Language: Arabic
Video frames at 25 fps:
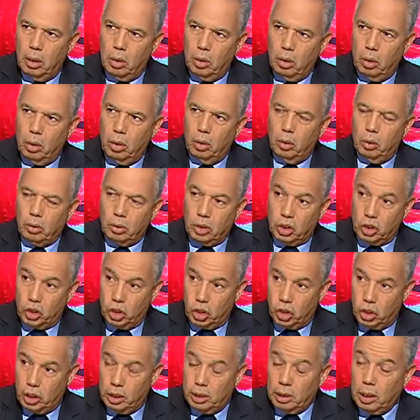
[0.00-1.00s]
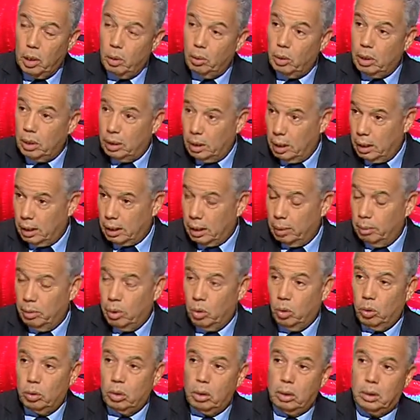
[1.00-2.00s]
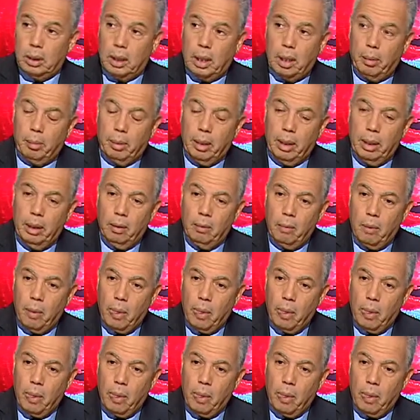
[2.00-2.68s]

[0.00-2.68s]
عطله الشتاء وكذلك من عطله الربيع